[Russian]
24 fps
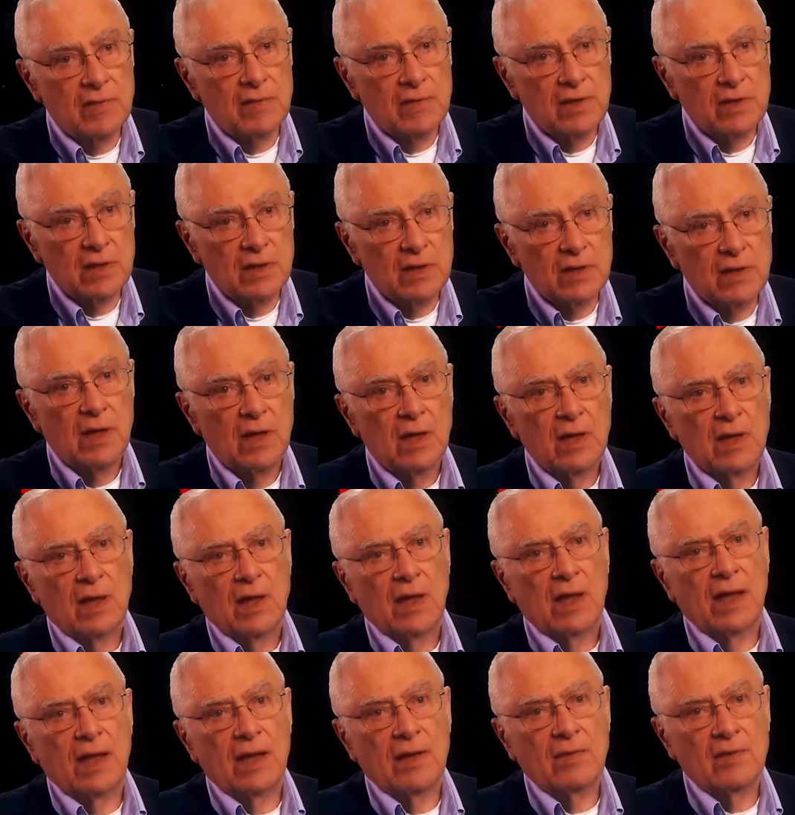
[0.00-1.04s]
нас
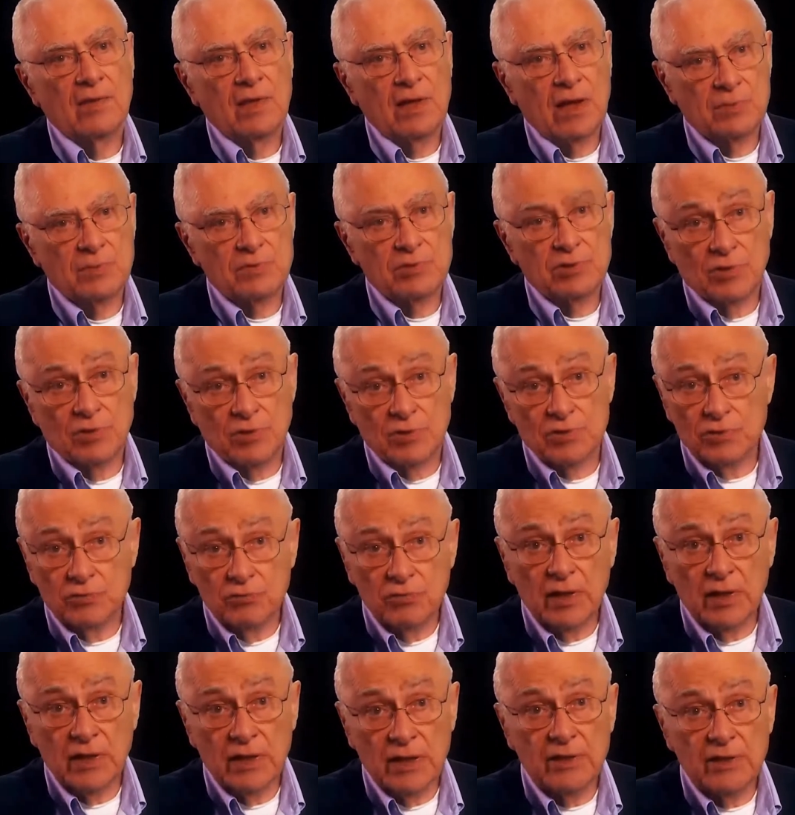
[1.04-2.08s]
объектом, нет
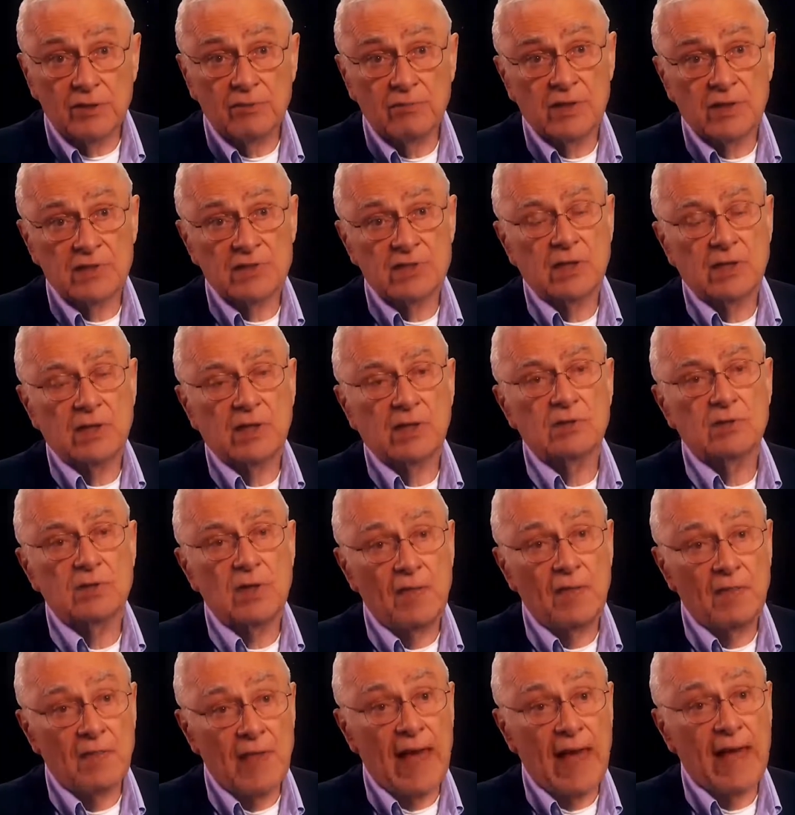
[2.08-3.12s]
посторонних
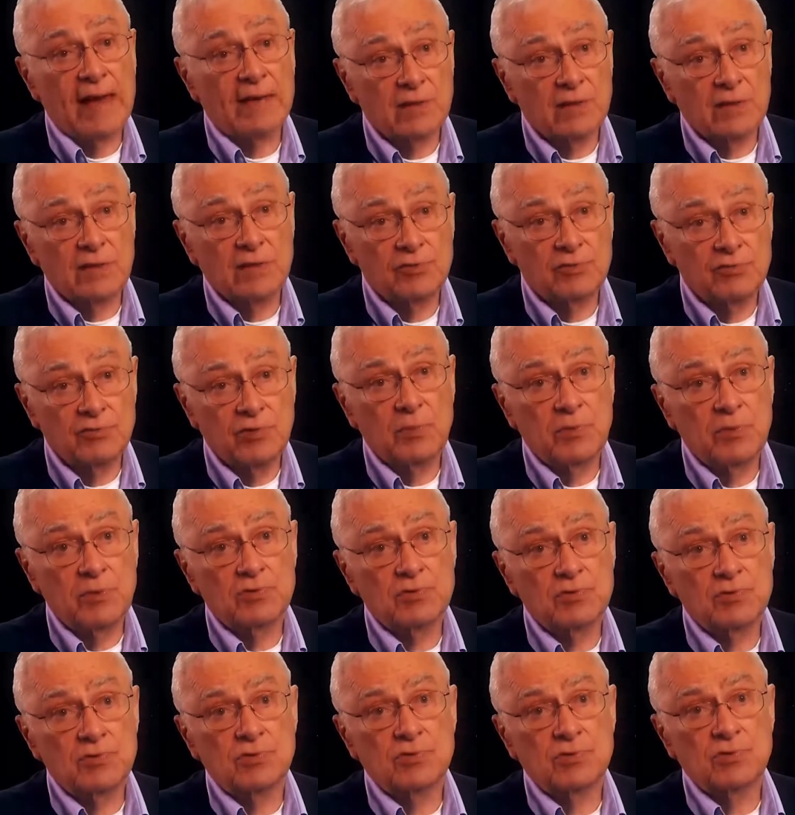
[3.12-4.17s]
предметов, нет
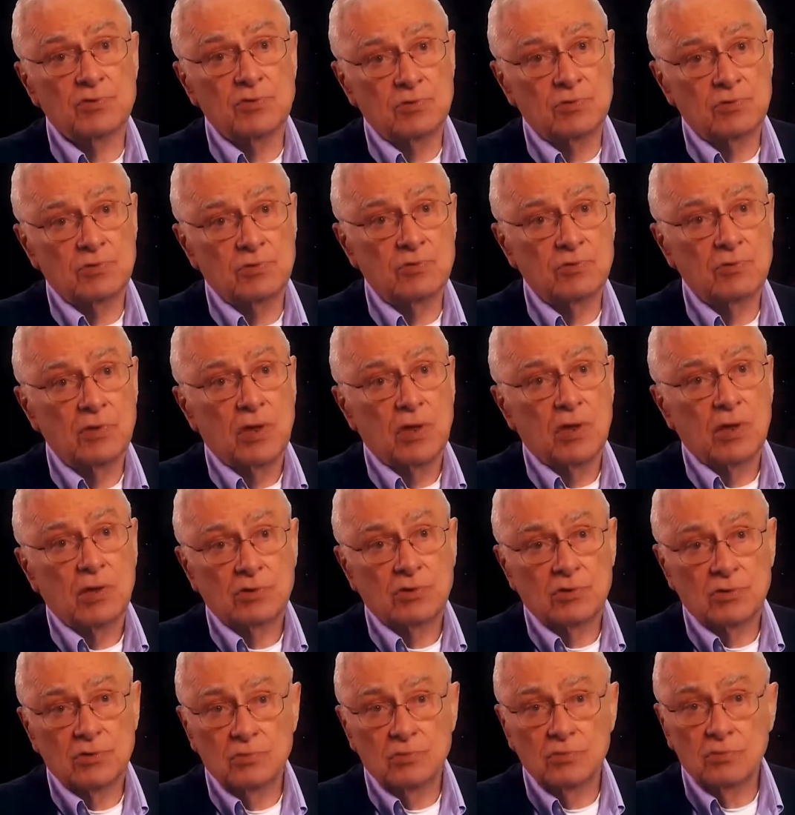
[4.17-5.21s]
помех.
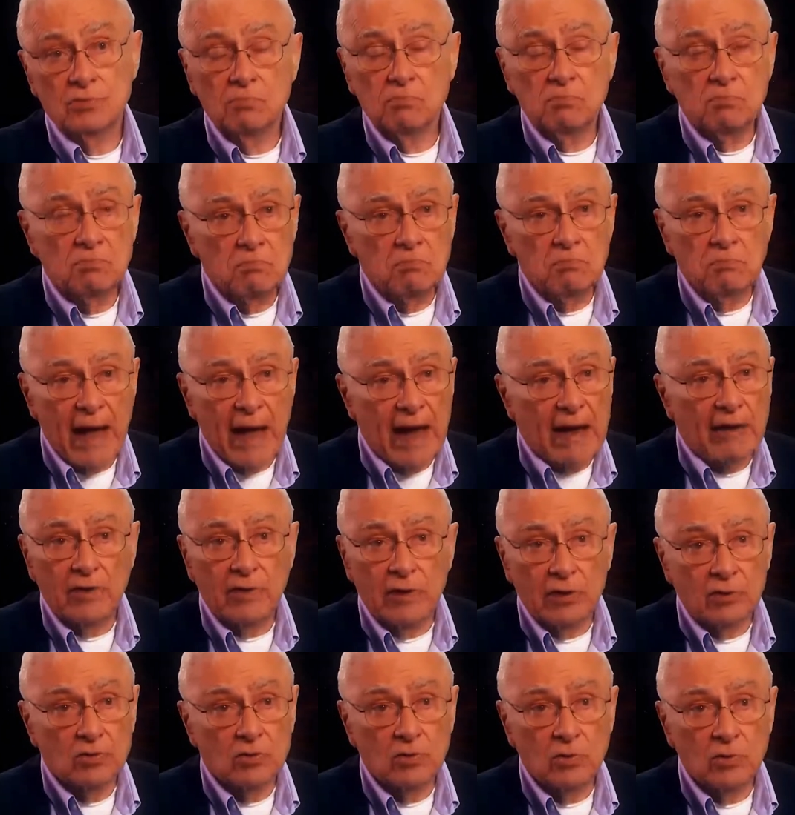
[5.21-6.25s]
И тогда мы
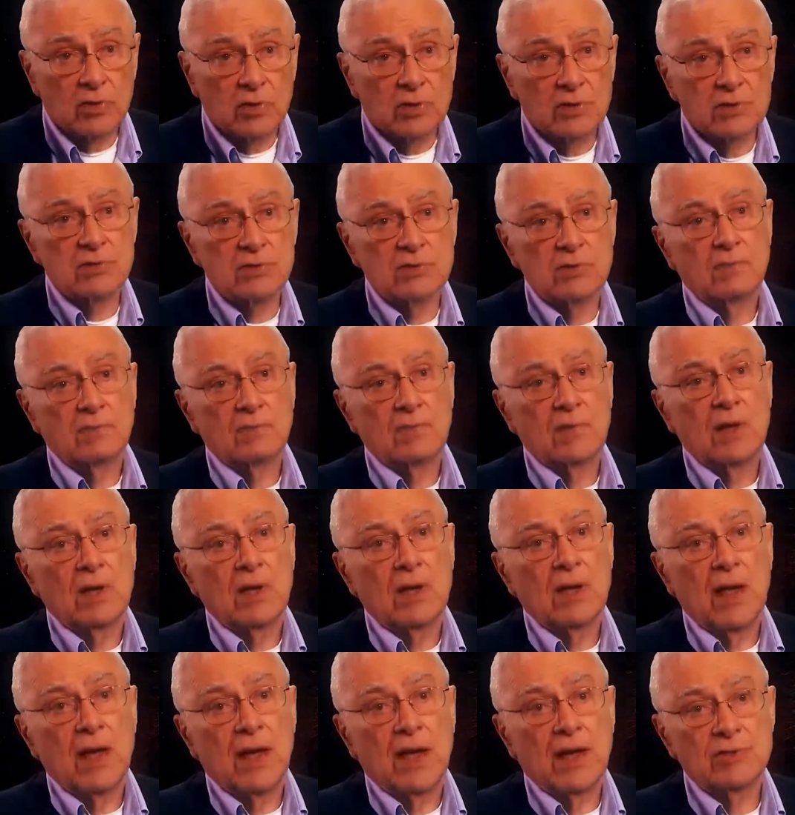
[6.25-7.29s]
можем наблюдать
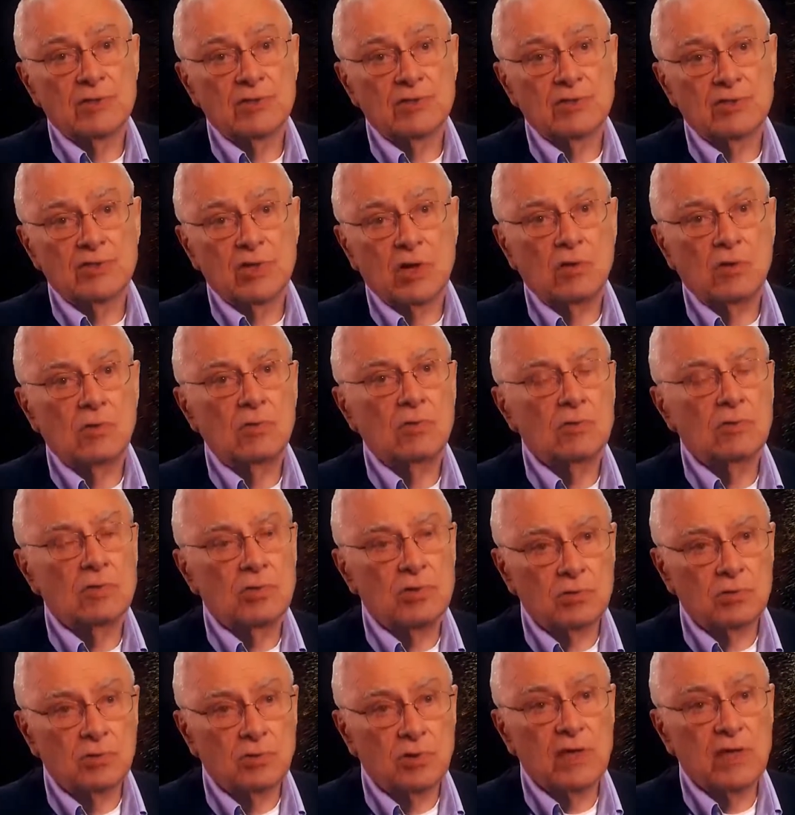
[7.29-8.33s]
объект таким,
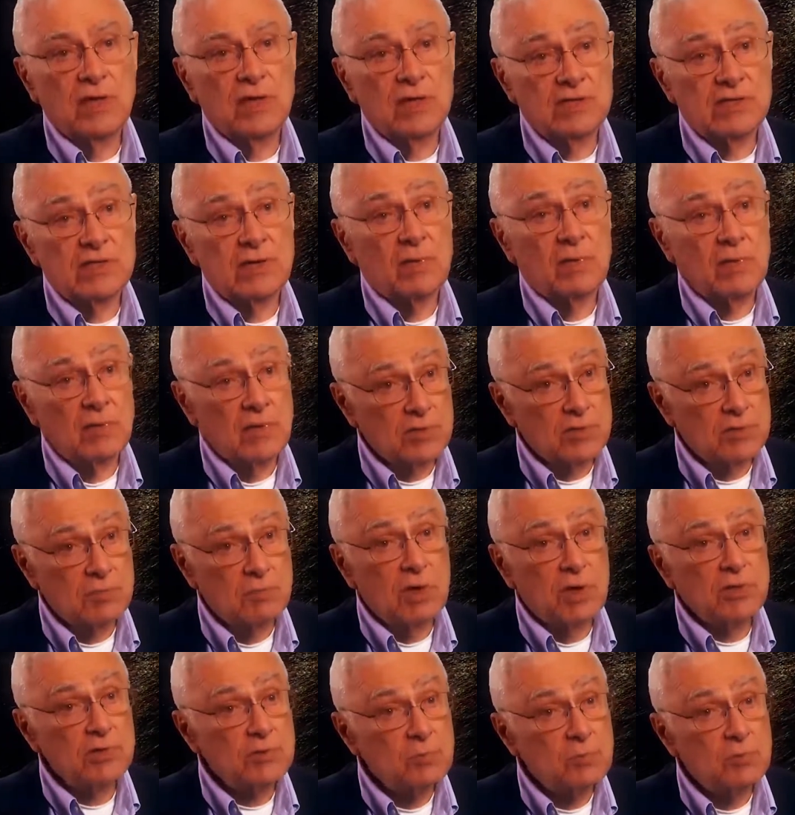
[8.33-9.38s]

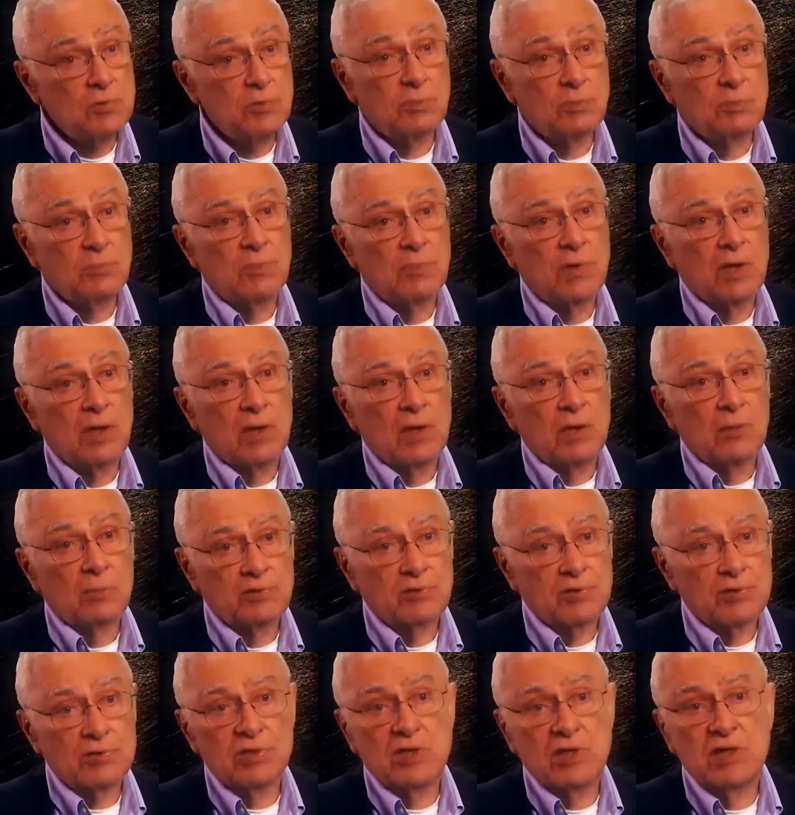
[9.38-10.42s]
какой он есть
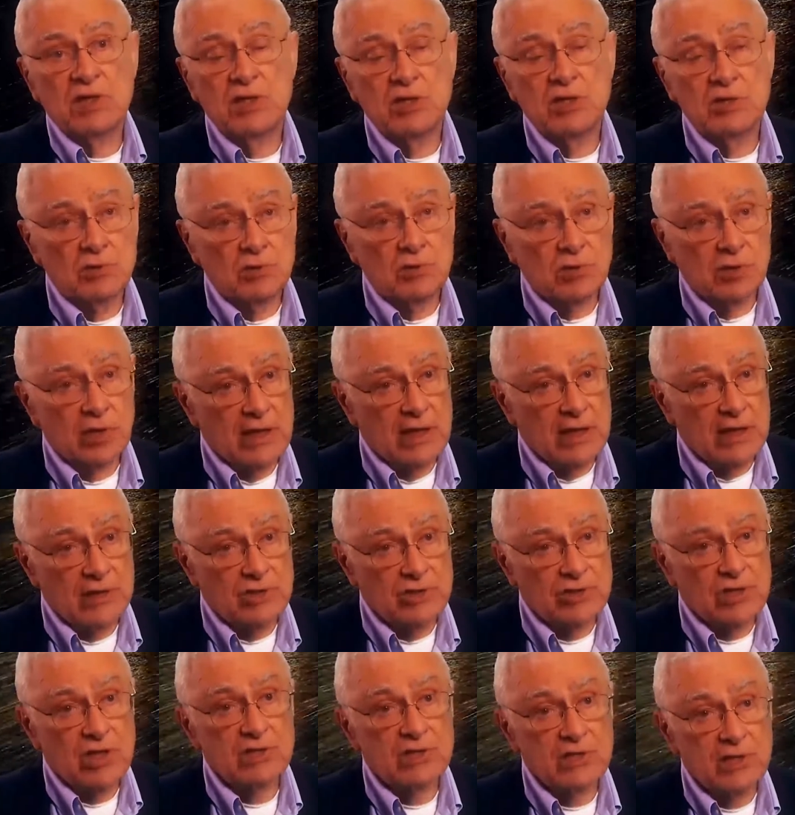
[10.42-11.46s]
на
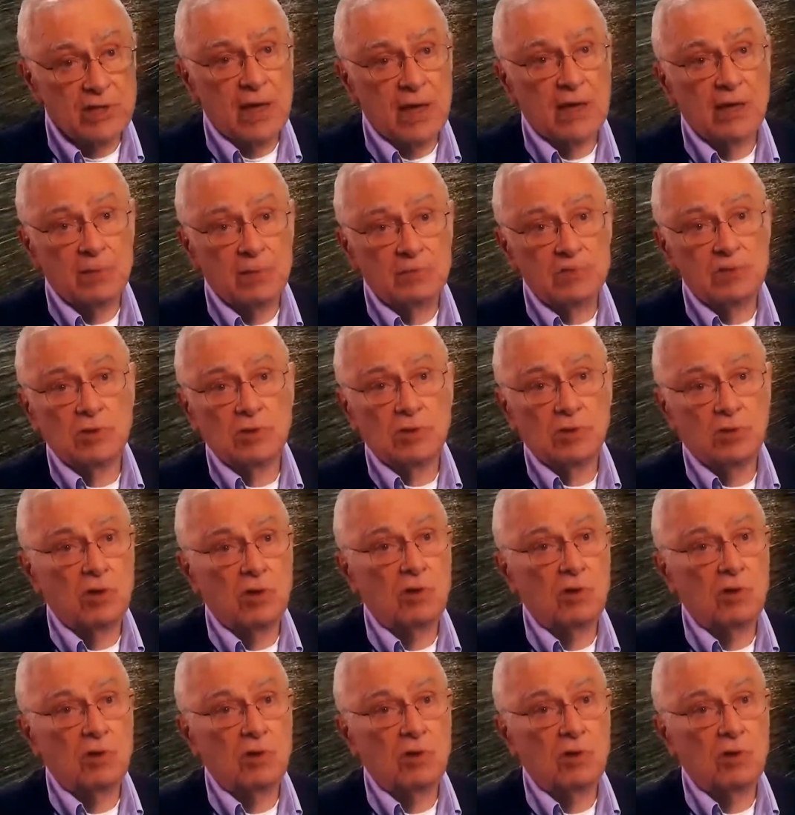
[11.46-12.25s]
самом деле.